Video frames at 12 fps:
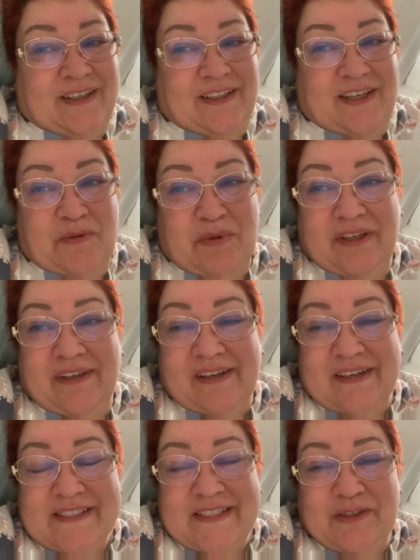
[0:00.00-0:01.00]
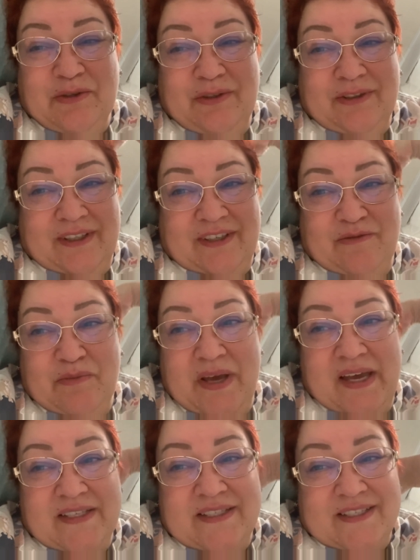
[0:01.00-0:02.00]
Не было разлуки в
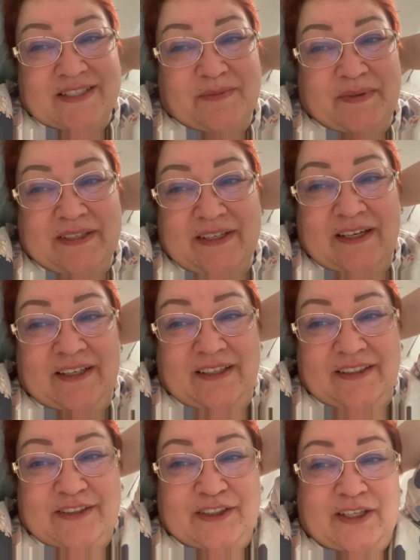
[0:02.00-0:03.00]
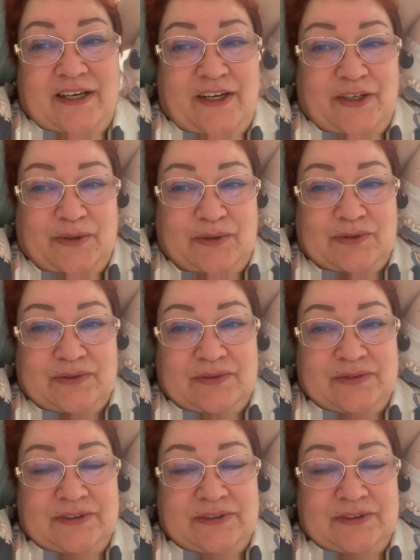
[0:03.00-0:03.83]
месяц по календарю.